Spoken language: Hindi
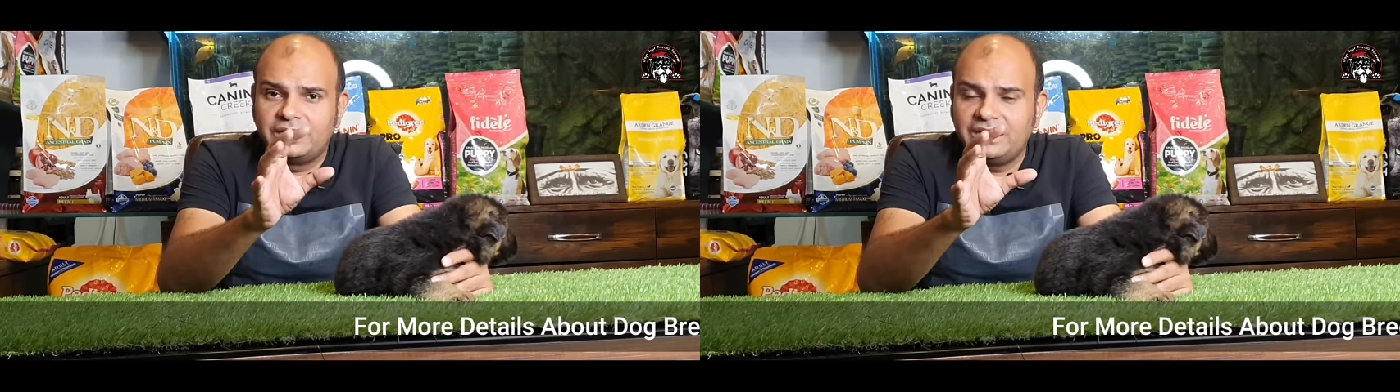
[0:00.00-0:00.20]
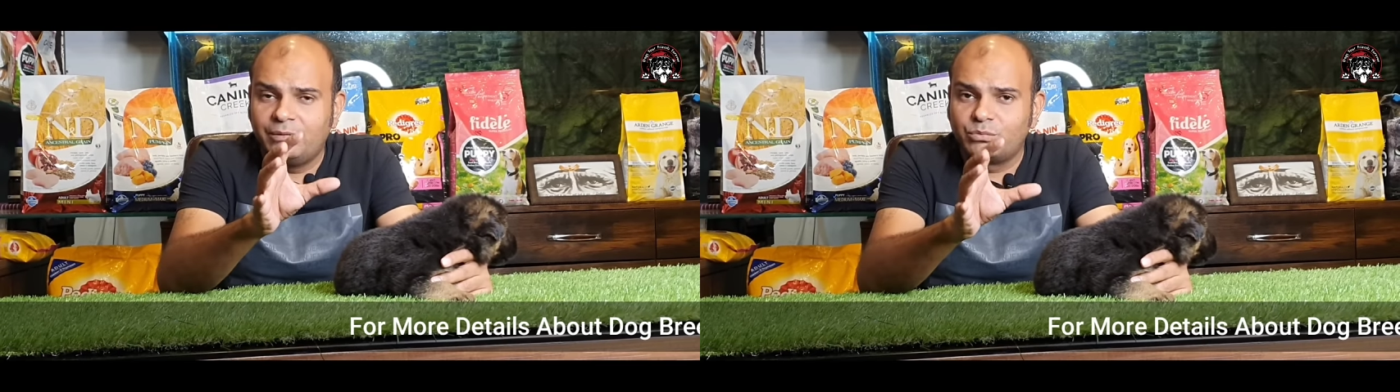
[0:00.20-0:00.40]

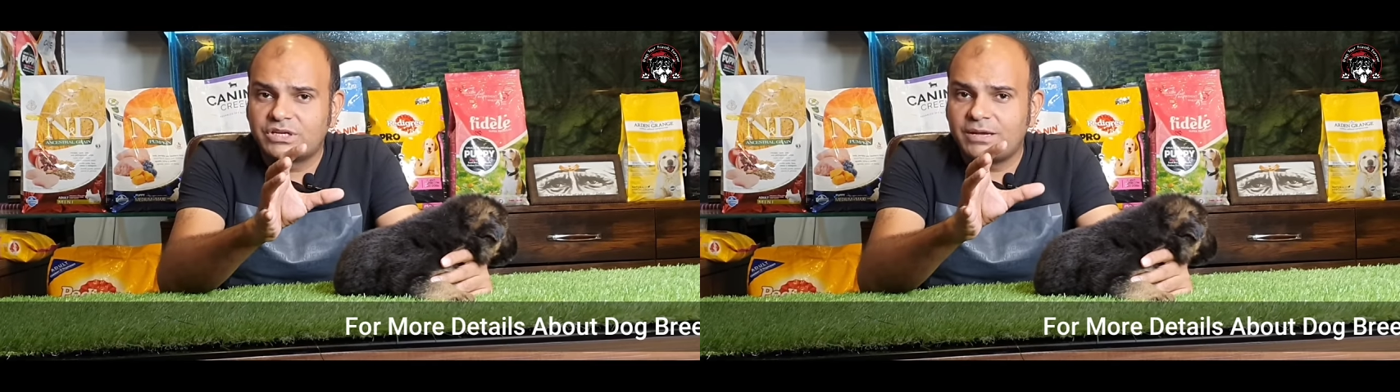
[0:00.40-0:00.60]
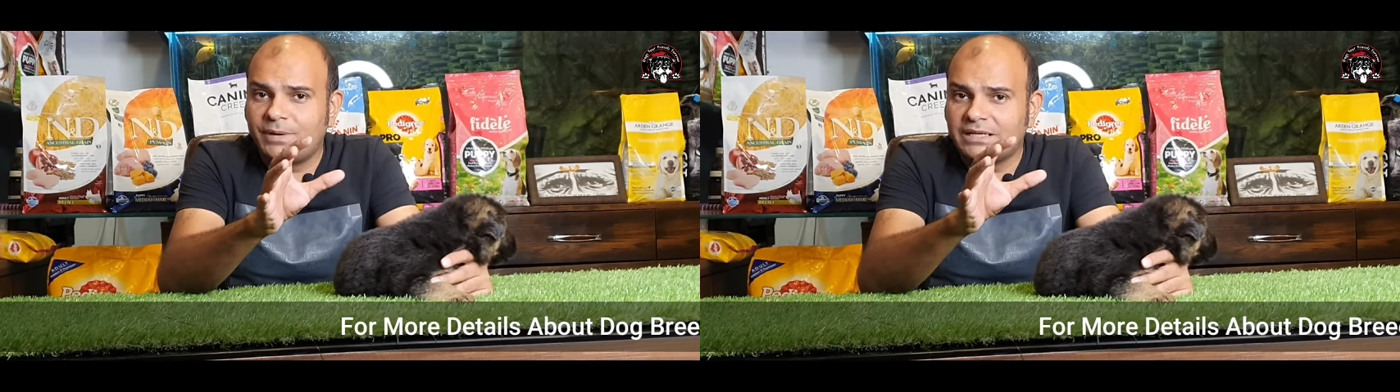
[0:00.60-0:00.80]
कि हम
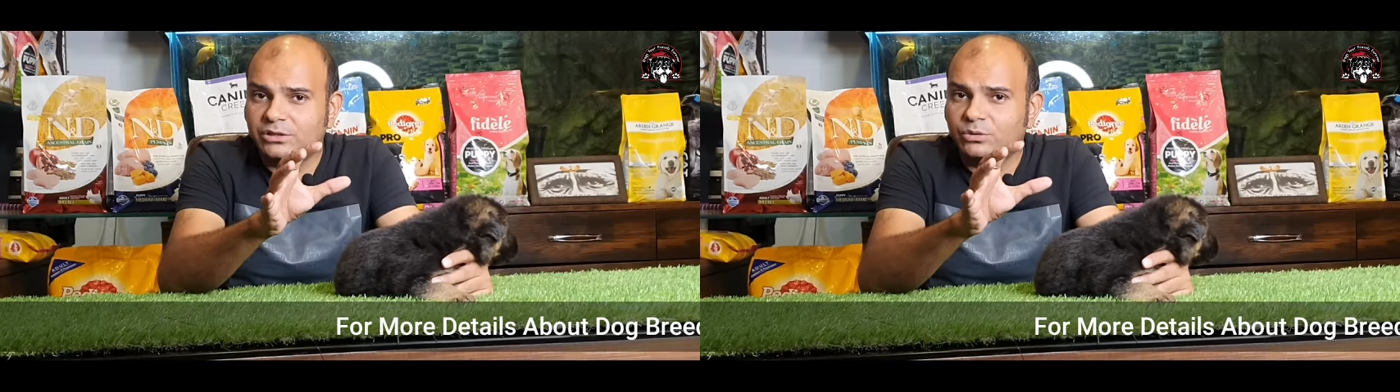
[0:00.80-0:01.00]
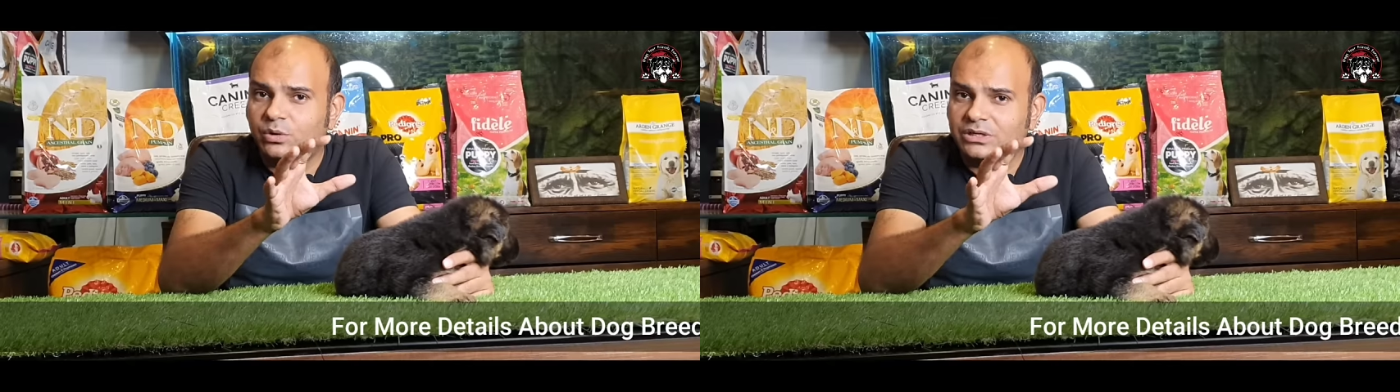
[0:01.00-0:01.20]
उसके
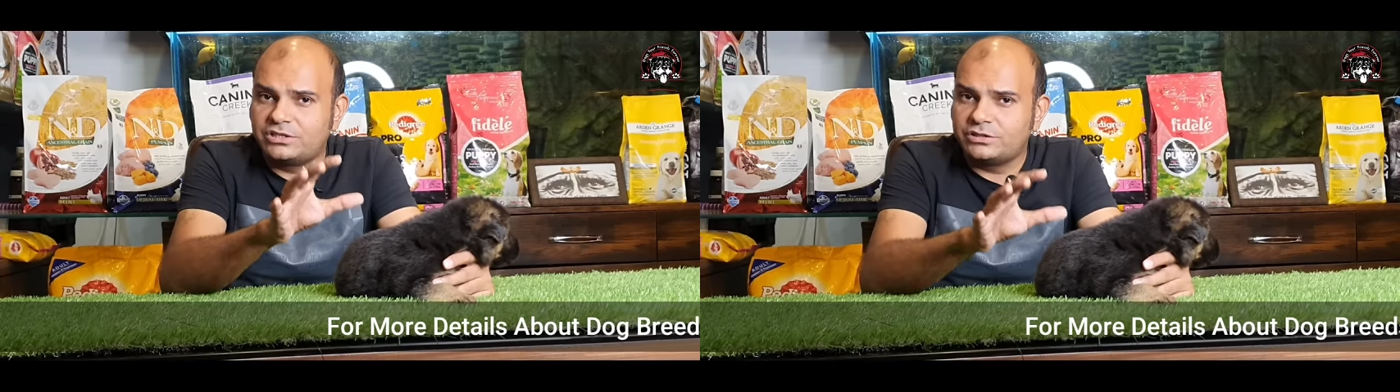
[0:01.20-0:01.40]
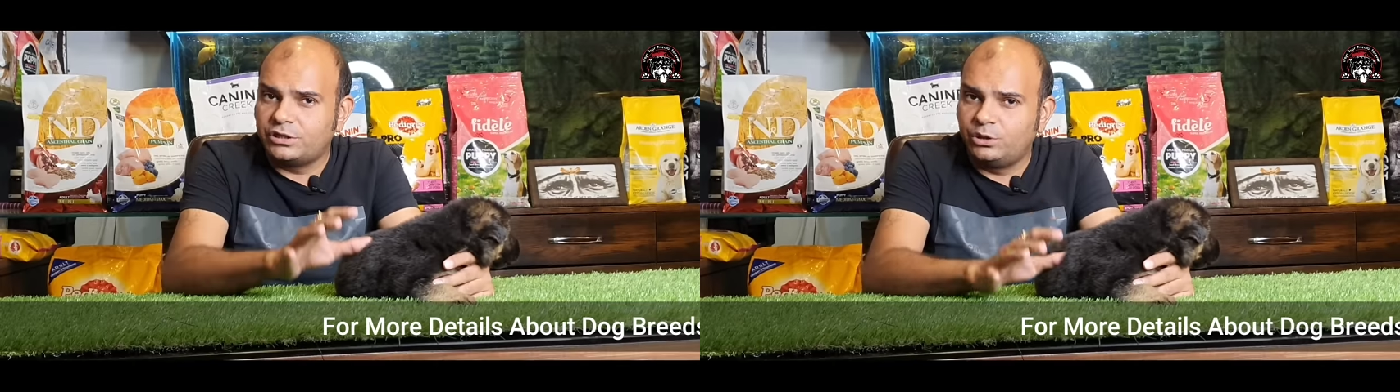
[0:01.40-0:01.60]
बर्तन को
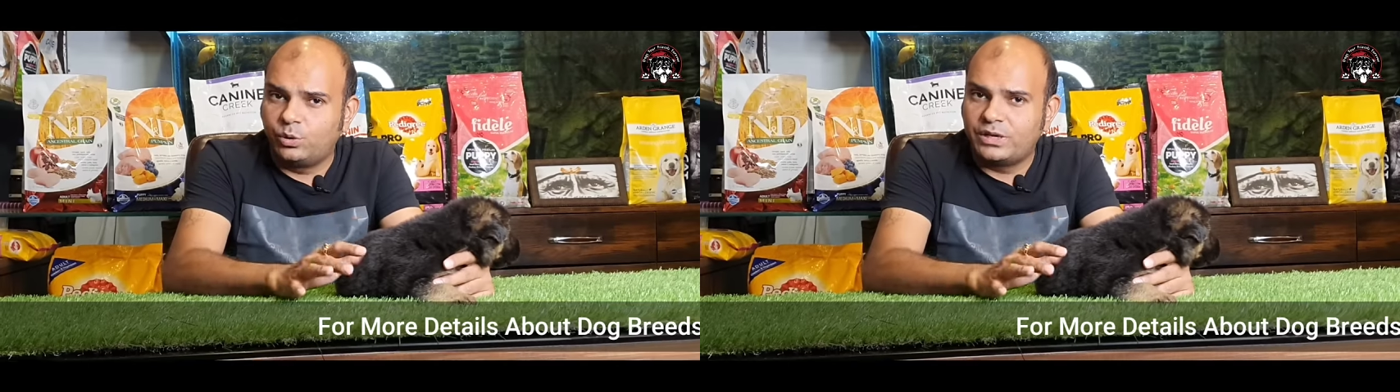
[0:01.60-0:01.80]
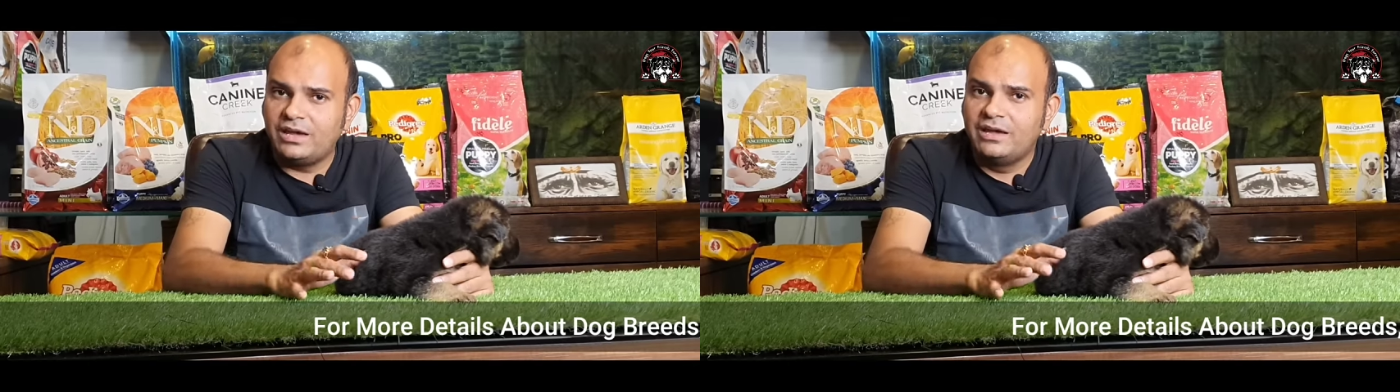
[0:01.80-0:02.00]
अच्छे से धो
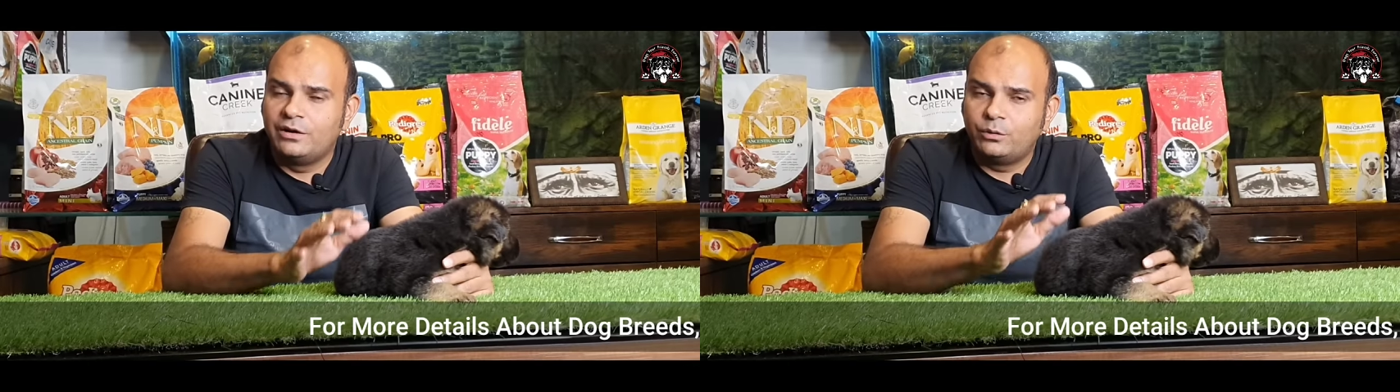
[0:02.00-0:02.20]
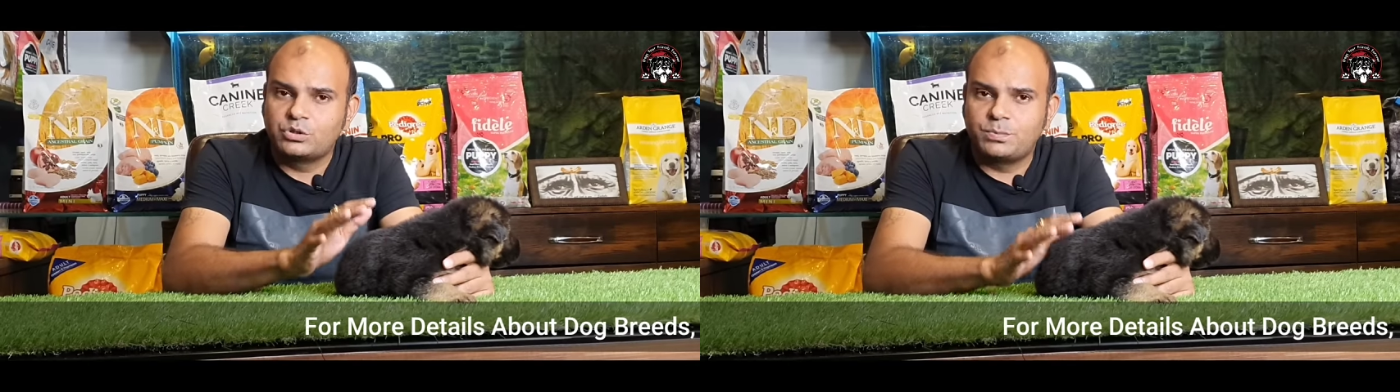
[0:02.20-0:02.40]
के
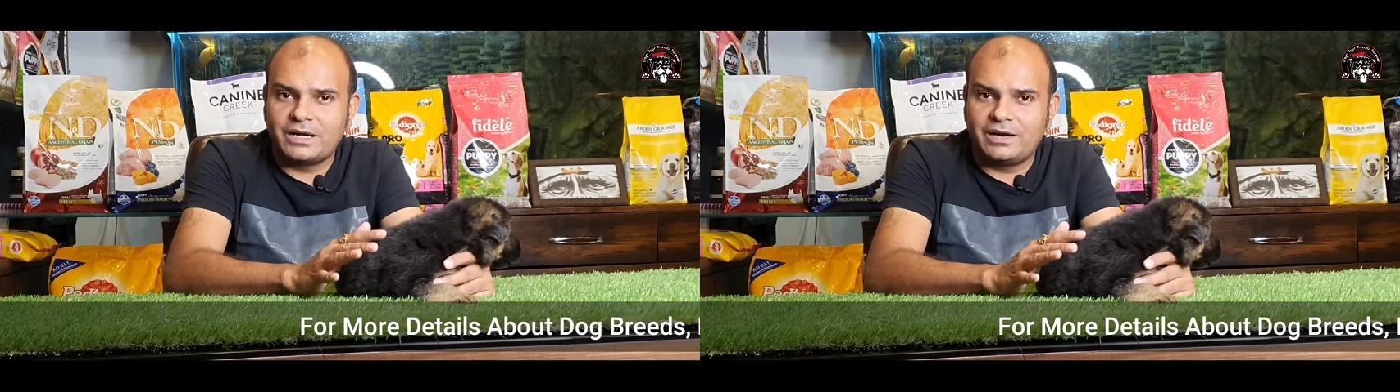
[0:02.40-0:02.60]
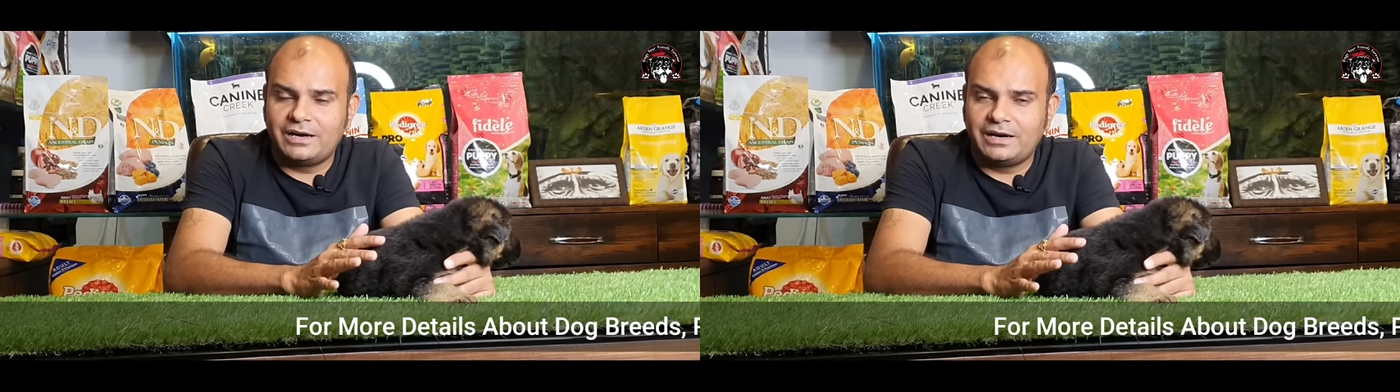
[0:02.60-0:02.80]
उसमें
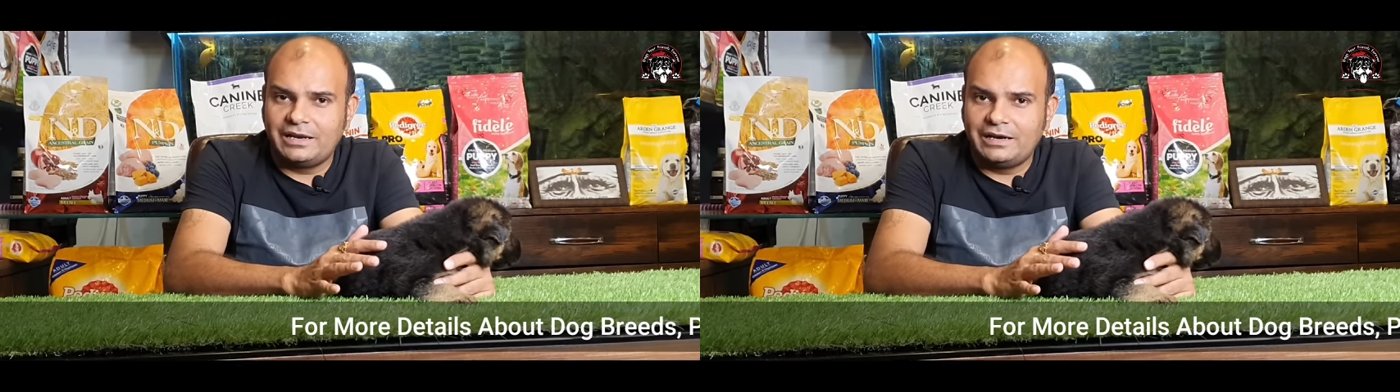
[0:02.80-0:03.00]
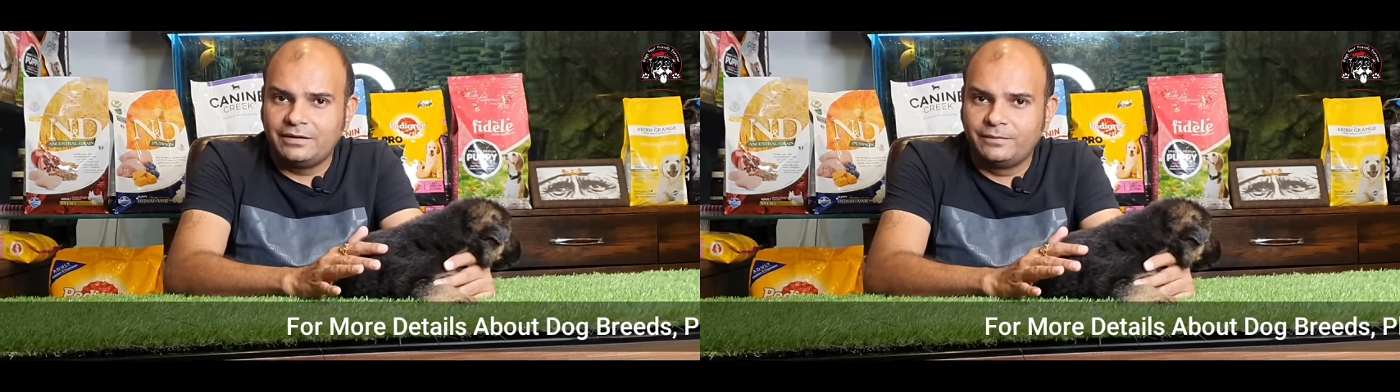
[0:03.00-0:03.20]
खाना
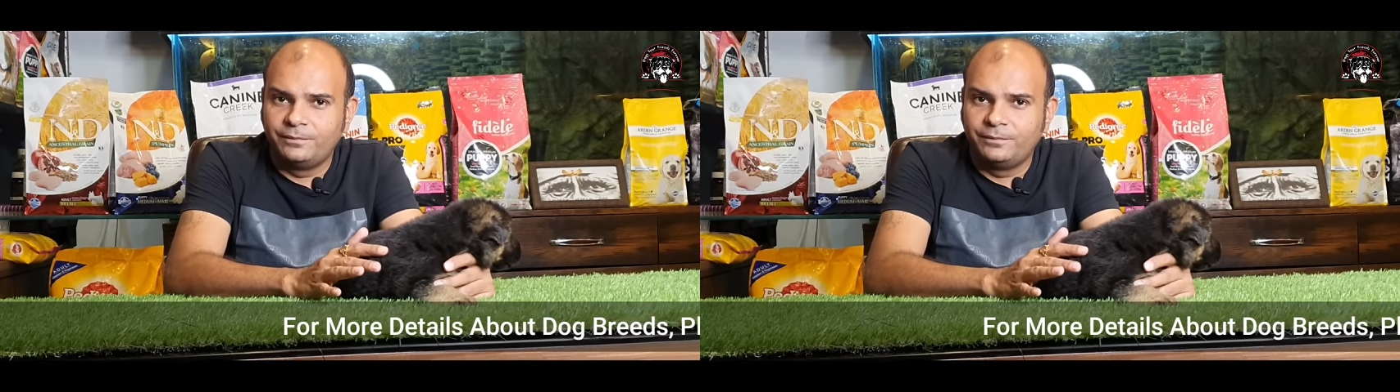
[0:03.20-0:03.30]
डालें